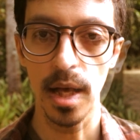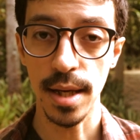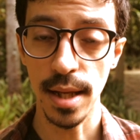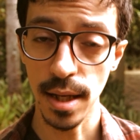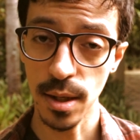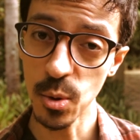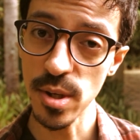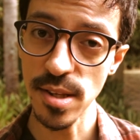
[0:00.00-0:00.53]

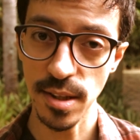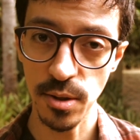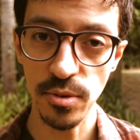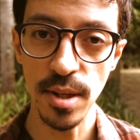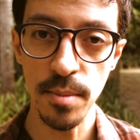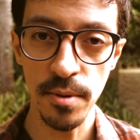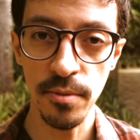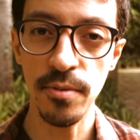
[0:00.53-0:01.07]
Aquela coisa que eu
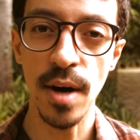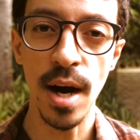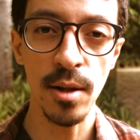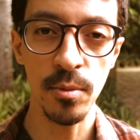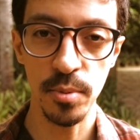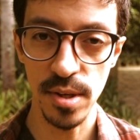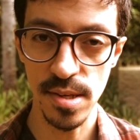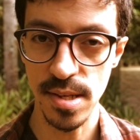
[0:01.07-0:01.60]
sempre
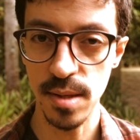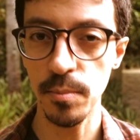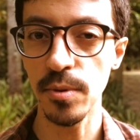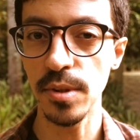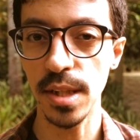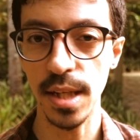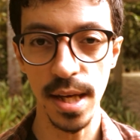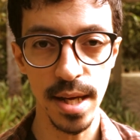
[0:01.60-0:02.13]
falo, por
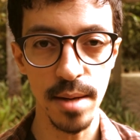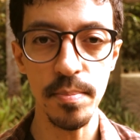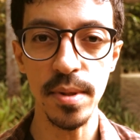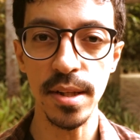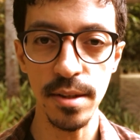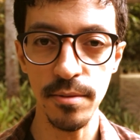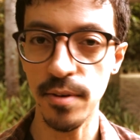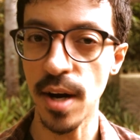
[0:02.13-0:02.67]
exemplo, de querer
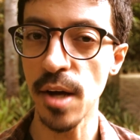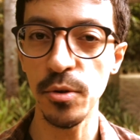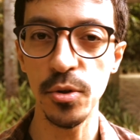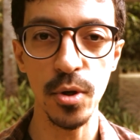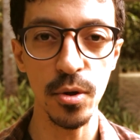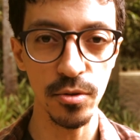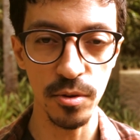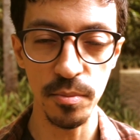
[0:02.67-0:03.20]
aprender vários
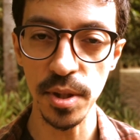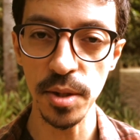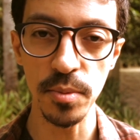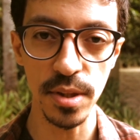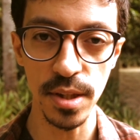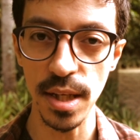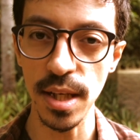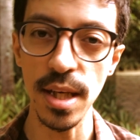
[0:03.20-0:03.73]
jogos ao
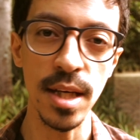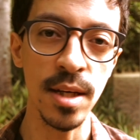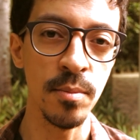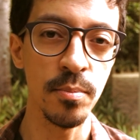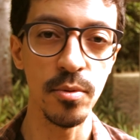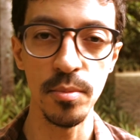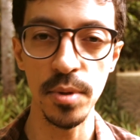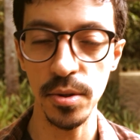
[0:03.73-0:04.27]
mesmo
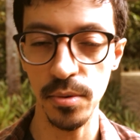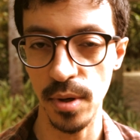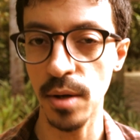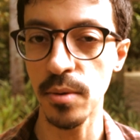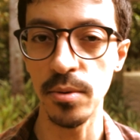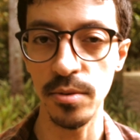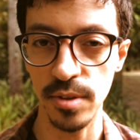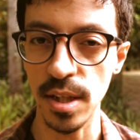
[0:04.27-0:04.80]
tempo, misturar
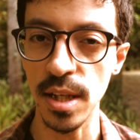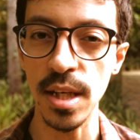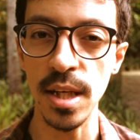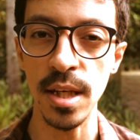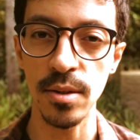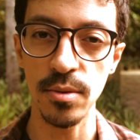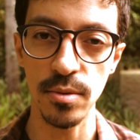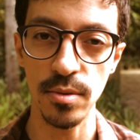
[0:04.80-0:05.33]

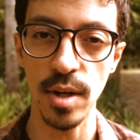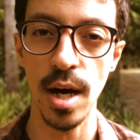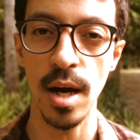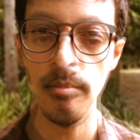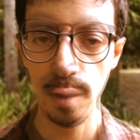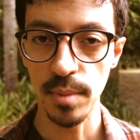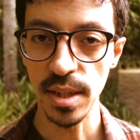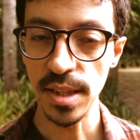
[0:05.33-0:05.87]
conceitos,
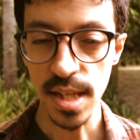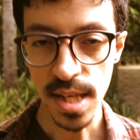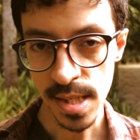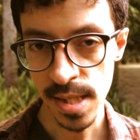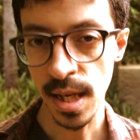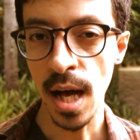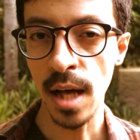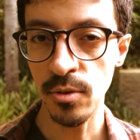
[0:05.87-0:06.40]
sabe? Mas
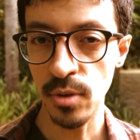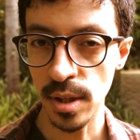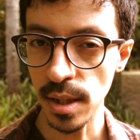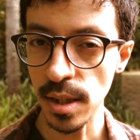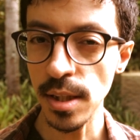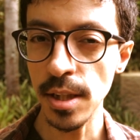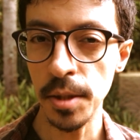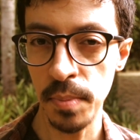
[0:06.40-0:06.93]
nesse caso
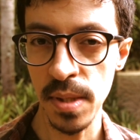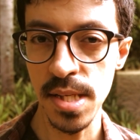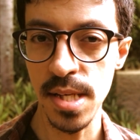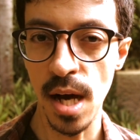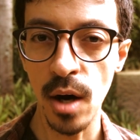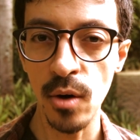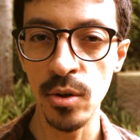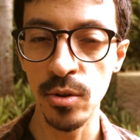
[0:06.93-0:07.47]
aqui em
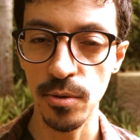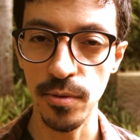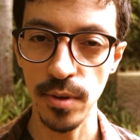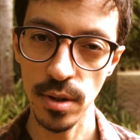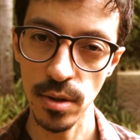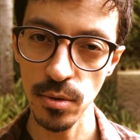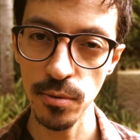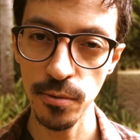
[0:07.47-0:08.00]
especial, eu tô
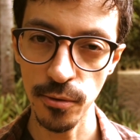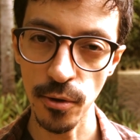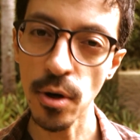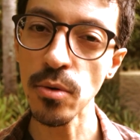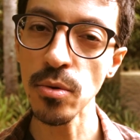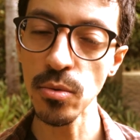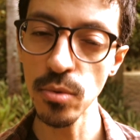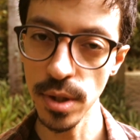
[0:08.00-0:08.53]
falando do
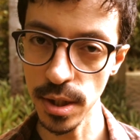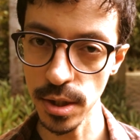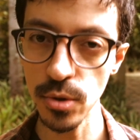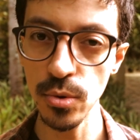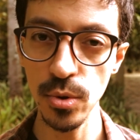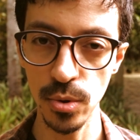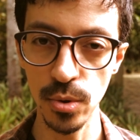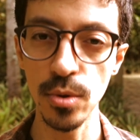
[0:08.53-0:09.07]
foco
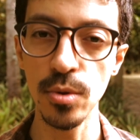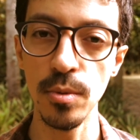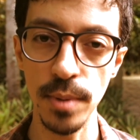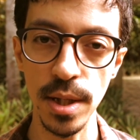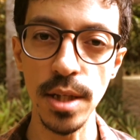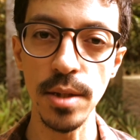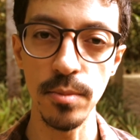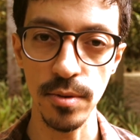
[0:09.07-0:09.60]
durante o jogo
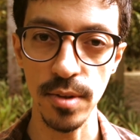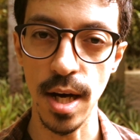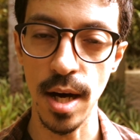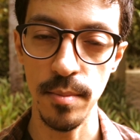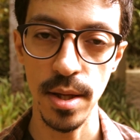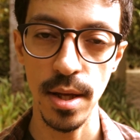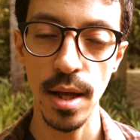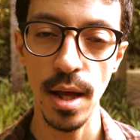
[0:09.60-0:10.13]
mesmo,
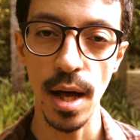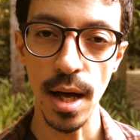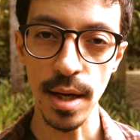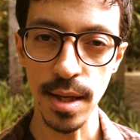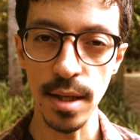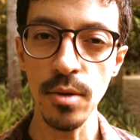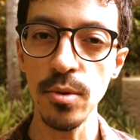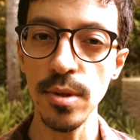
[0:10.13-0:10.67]
sabe?
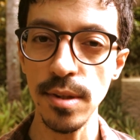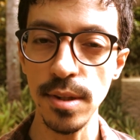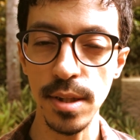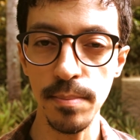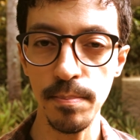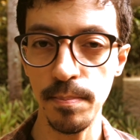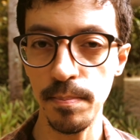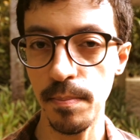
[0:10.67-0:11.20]
Aquela coisa
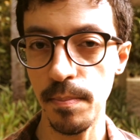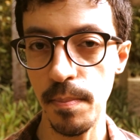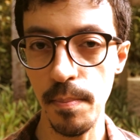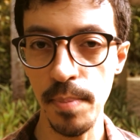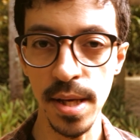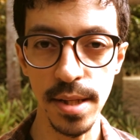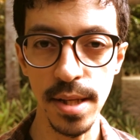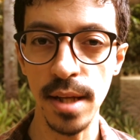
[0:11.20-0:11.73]
de
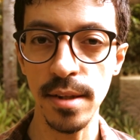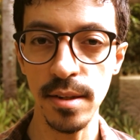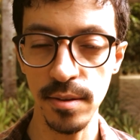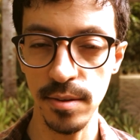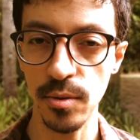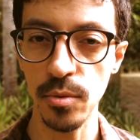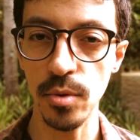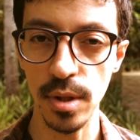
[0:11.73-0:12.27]
perder a
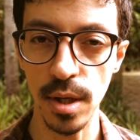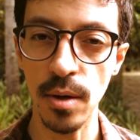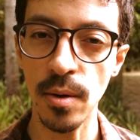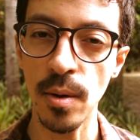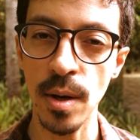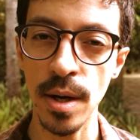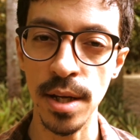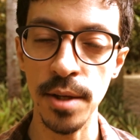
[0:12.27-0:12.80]
atenção toda
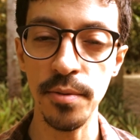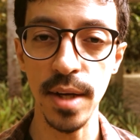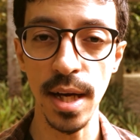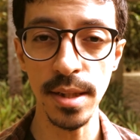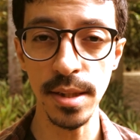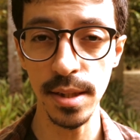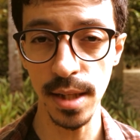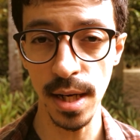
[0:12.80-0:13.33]
hora, de
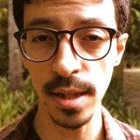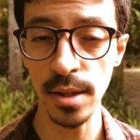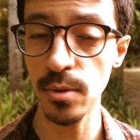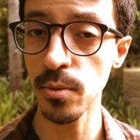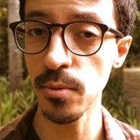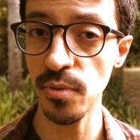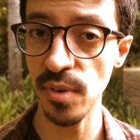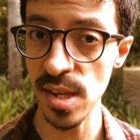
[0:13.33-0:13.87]
ficar distraído
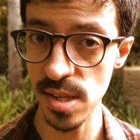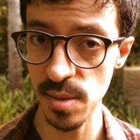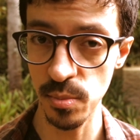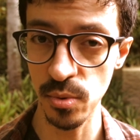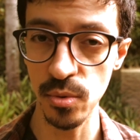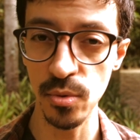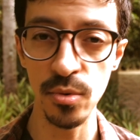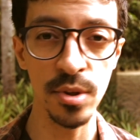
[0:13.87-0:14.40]
com
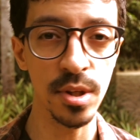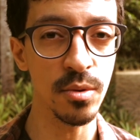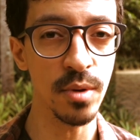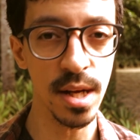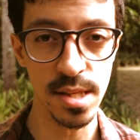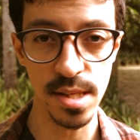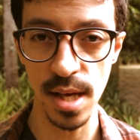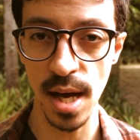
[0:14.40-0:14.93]
Facebook,
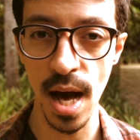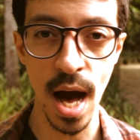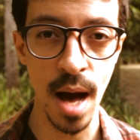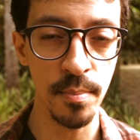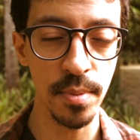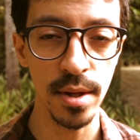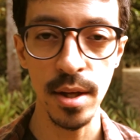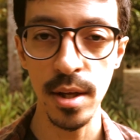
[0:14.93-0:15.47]

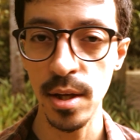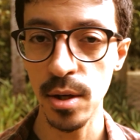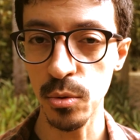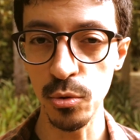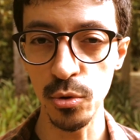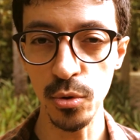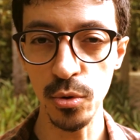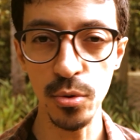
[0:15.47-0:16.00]
WhatsApp
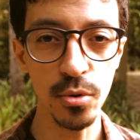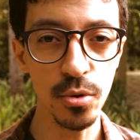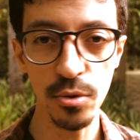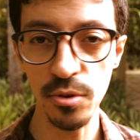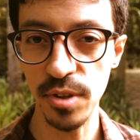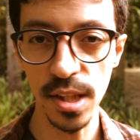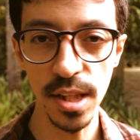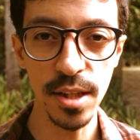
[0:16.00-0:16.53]
com o jogo do
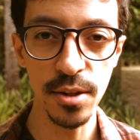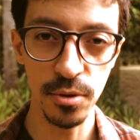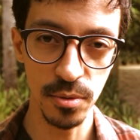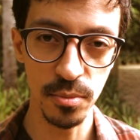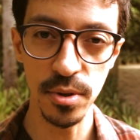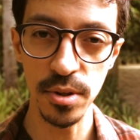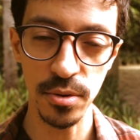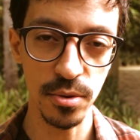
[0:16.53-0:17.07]
Cruzeiro
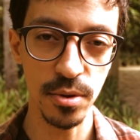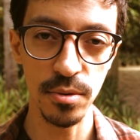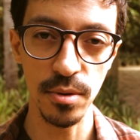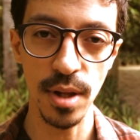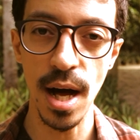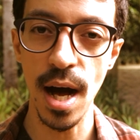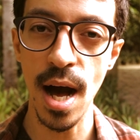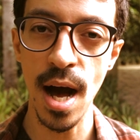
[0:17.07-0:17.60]
no monitor do
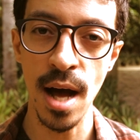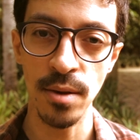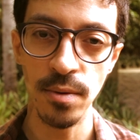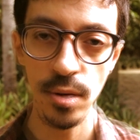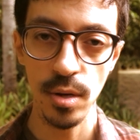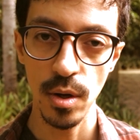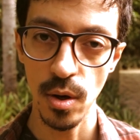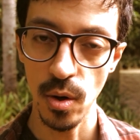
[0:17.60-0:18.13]

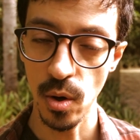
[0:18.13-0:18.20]
lado.